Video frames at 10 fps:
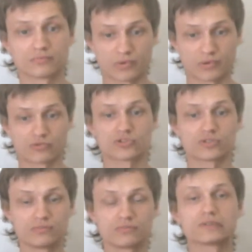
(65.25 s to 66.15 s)
помочь
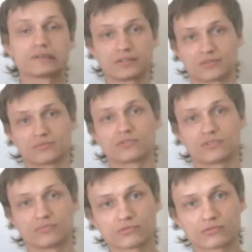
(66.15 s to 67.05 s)
именно этому
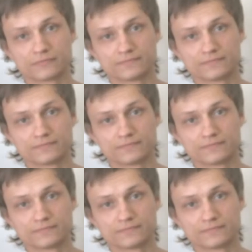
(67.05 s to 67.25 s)
ребенку.